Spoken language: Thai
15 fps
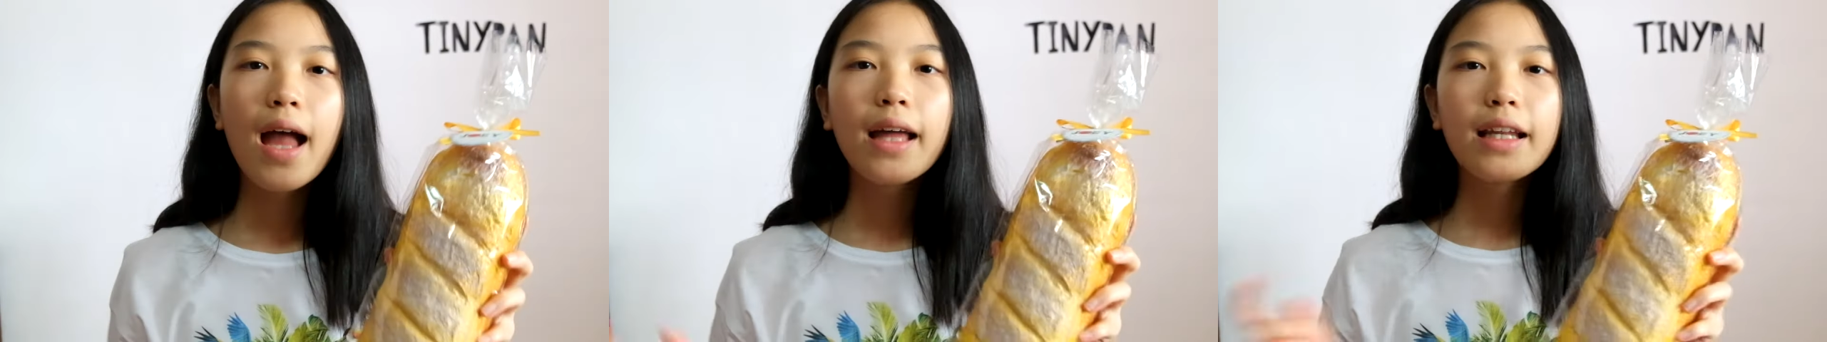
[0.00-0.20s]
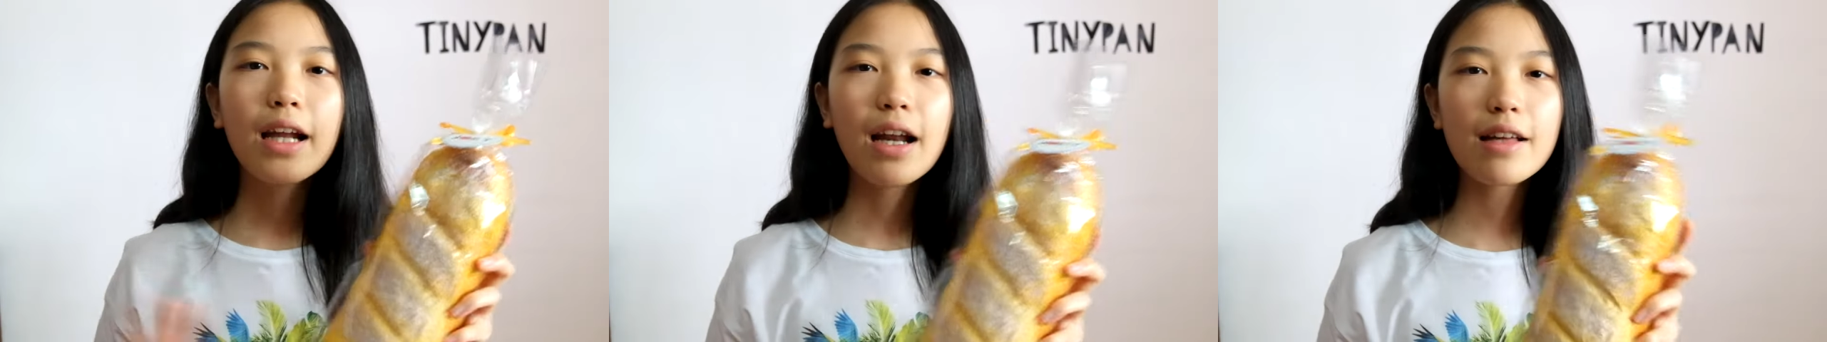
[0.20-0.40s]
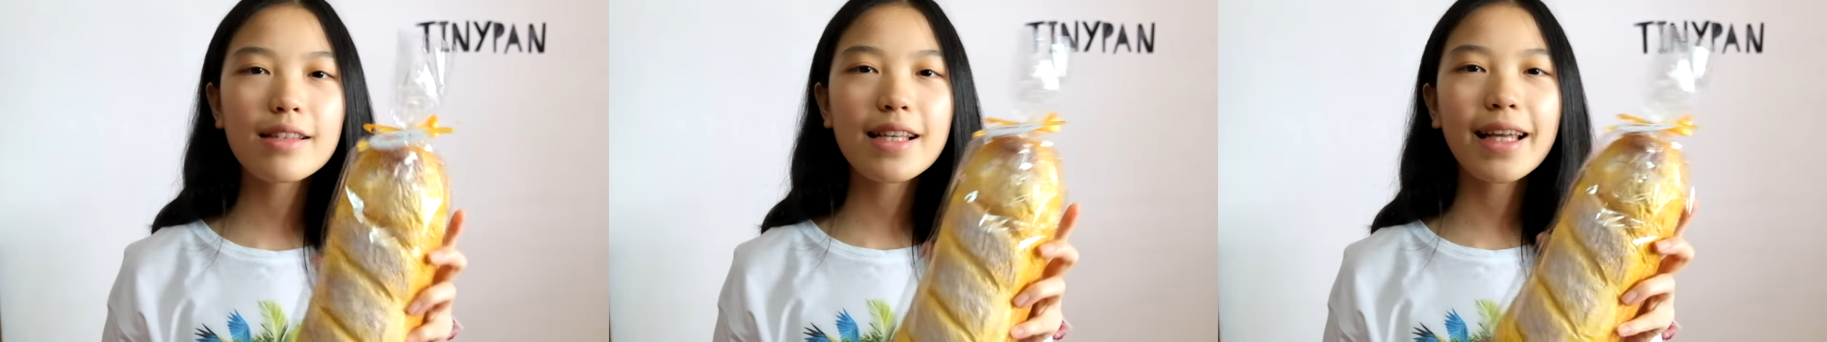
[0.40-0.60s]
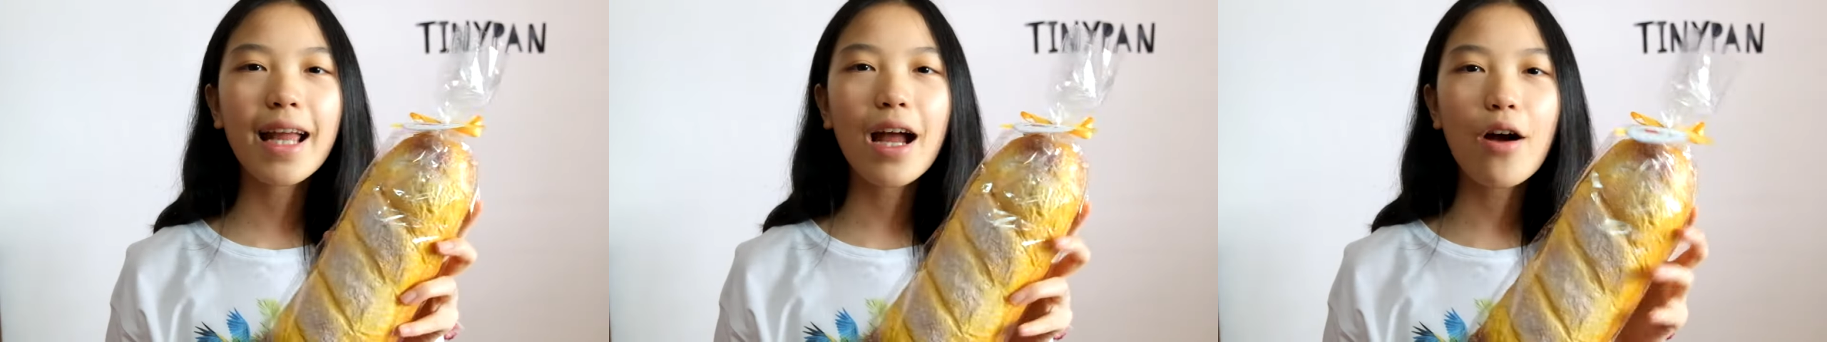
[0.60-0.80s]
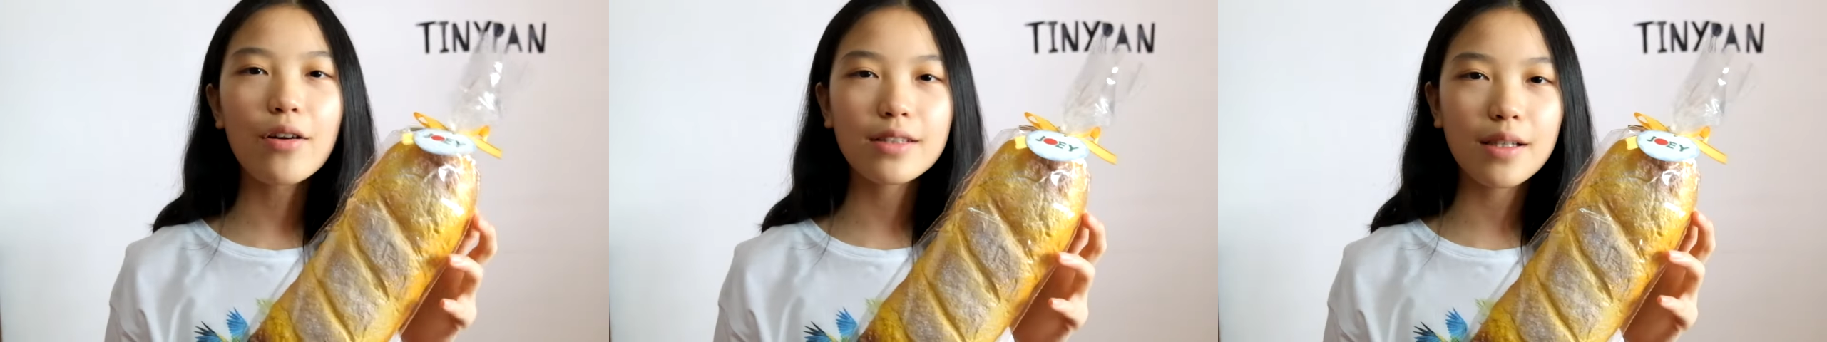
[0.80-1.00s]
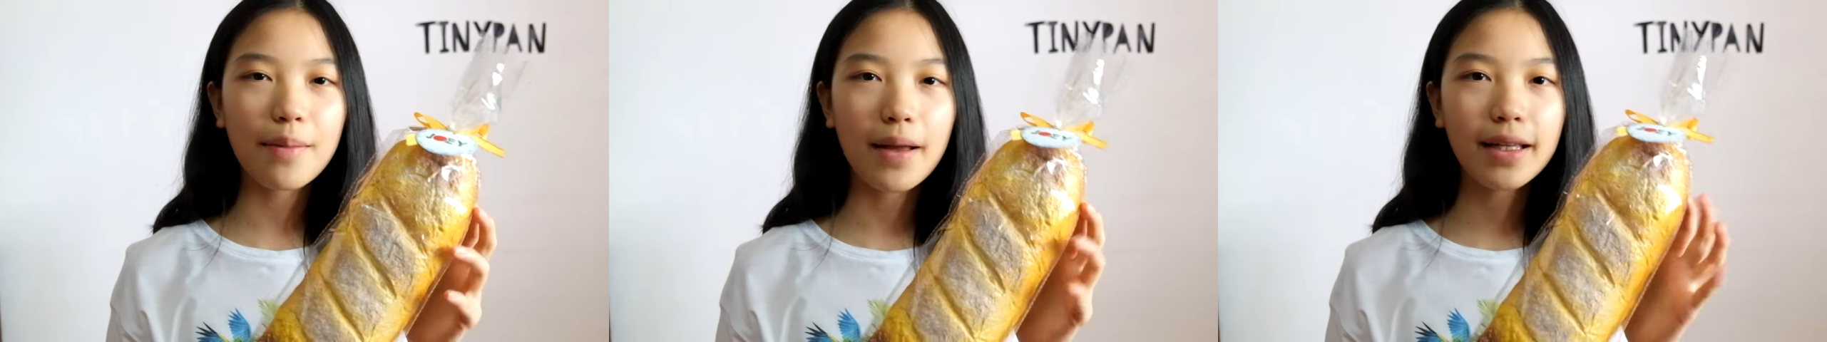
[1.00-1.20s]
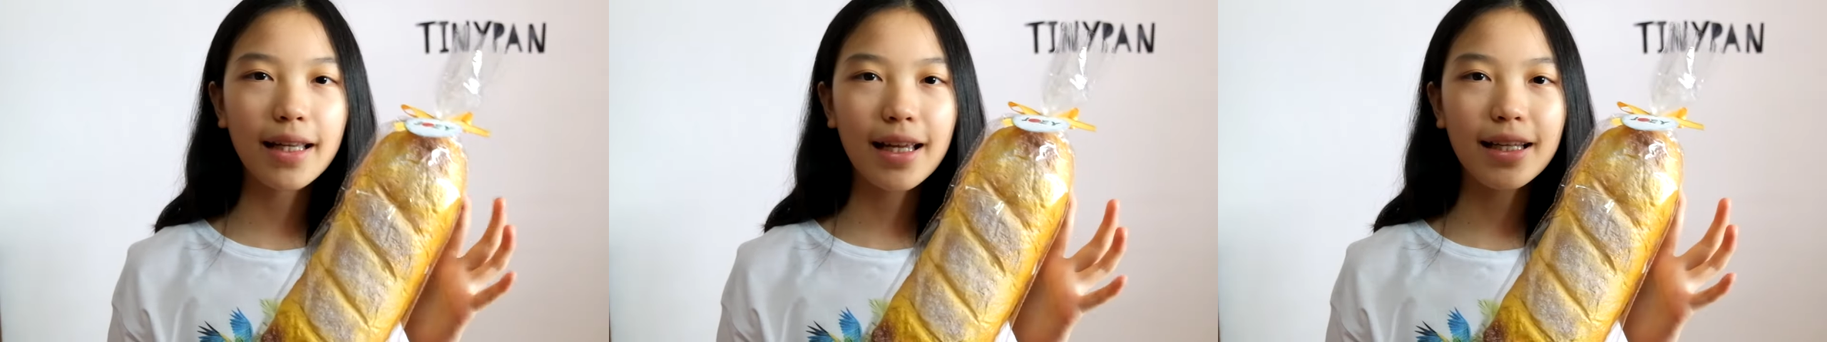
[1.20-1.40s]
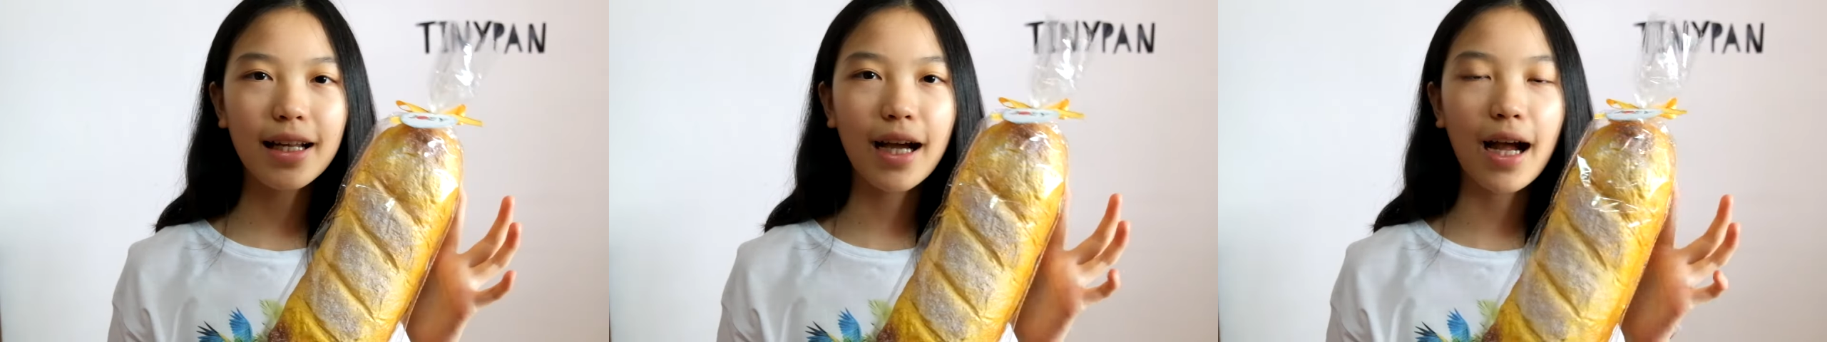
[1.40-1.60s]
เดี๋ยวเราจะแกะออกจากแพ็กเก
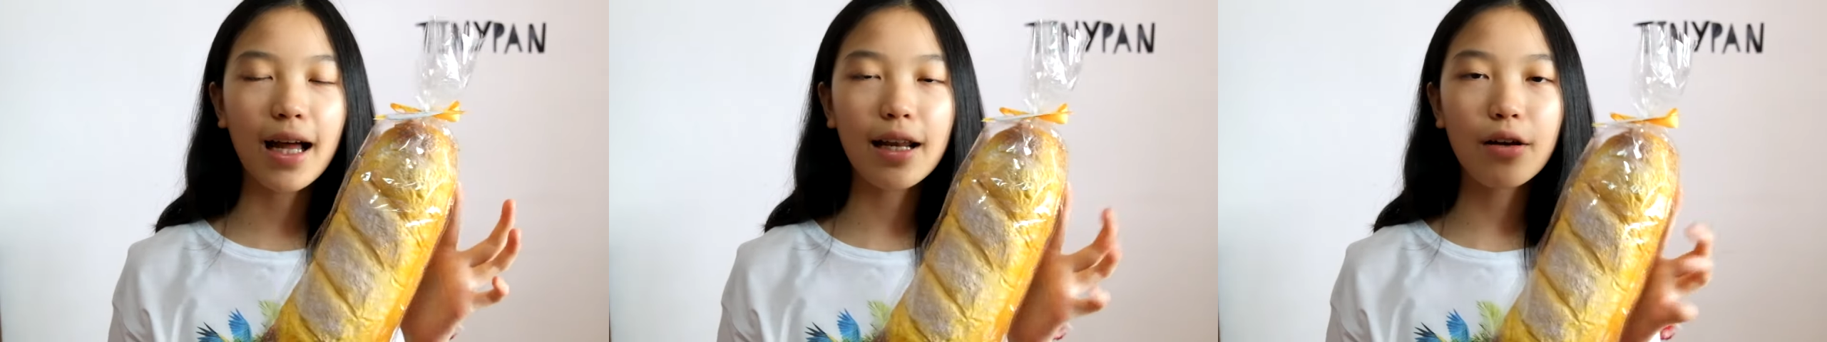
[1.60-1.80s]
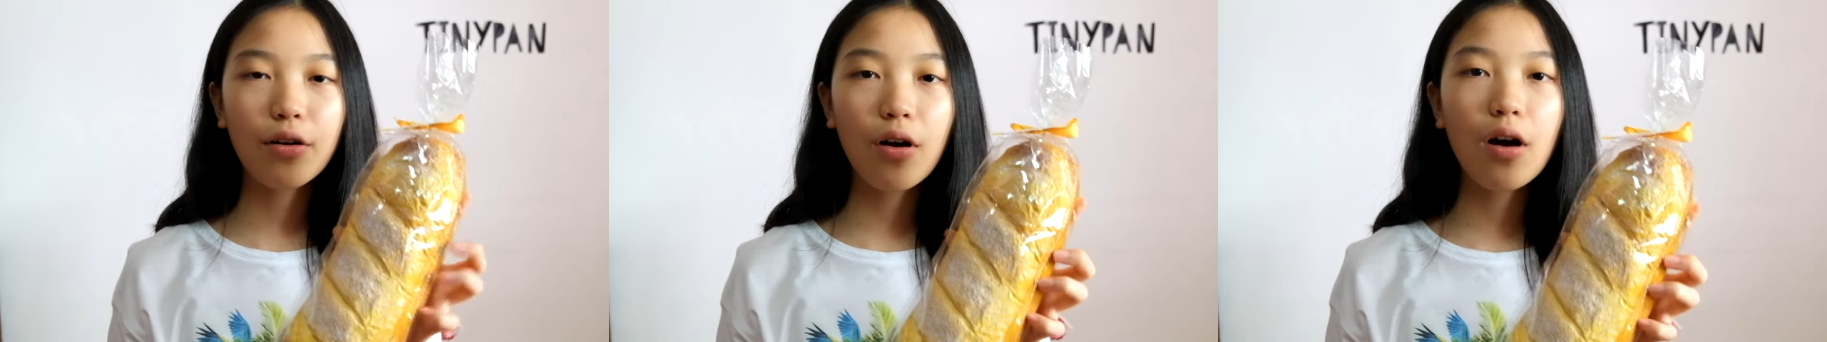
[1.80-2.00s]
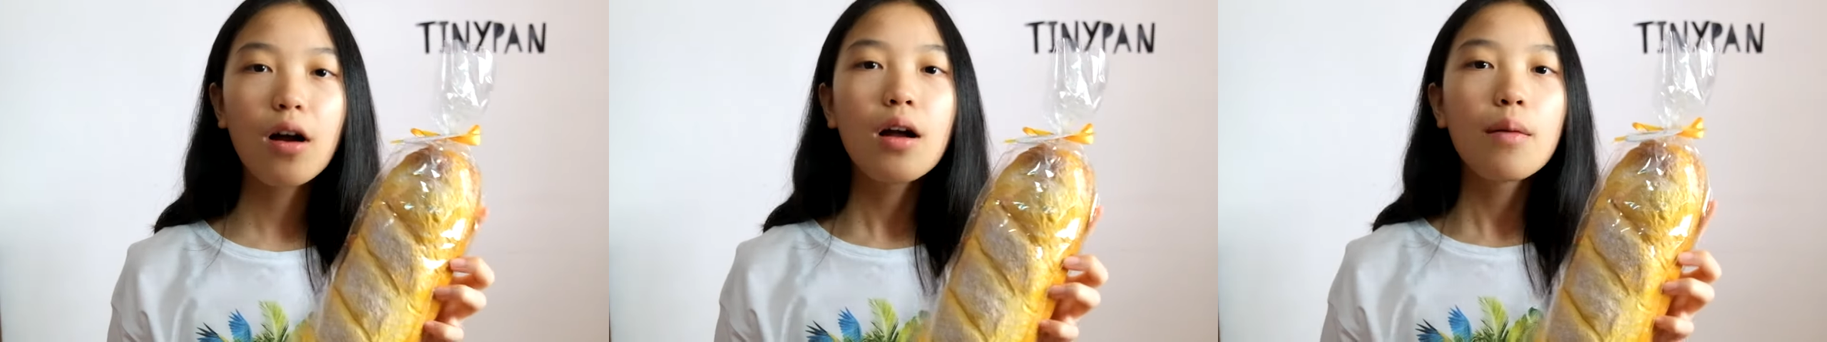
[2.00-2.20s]
จนะคะแล้วก็